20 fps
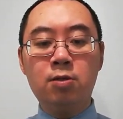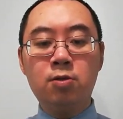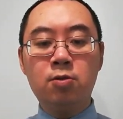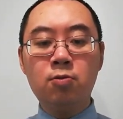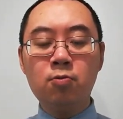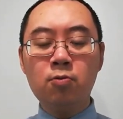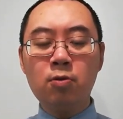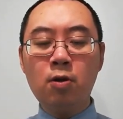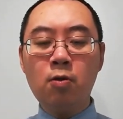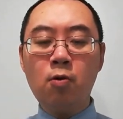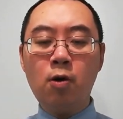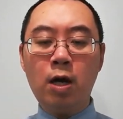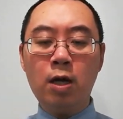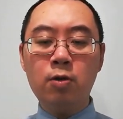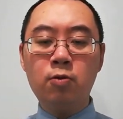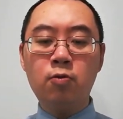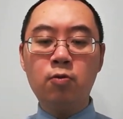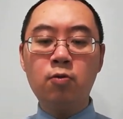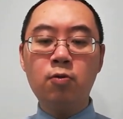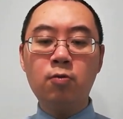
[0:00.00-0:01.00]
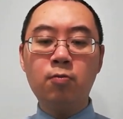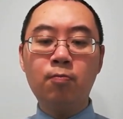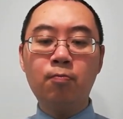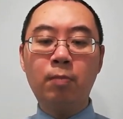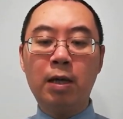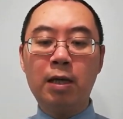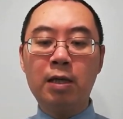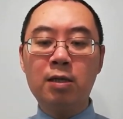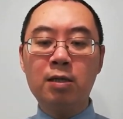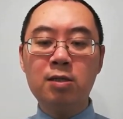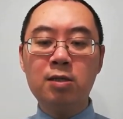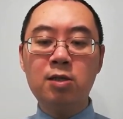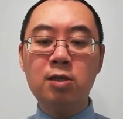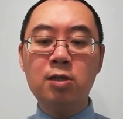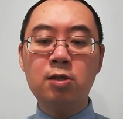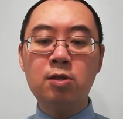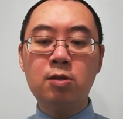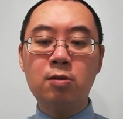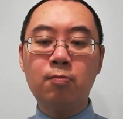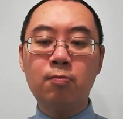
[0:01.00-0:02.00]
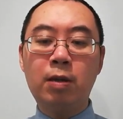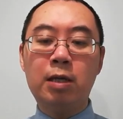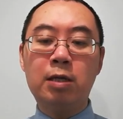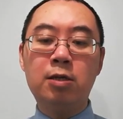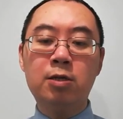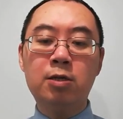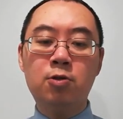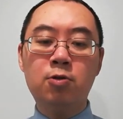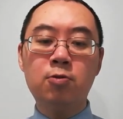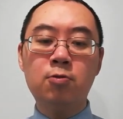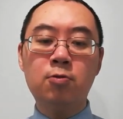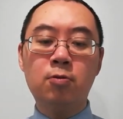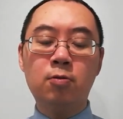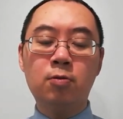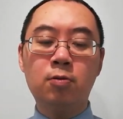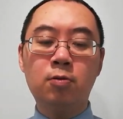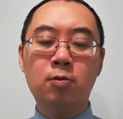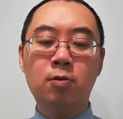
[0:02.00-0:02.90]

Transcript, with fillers: 主的话语每一字每一句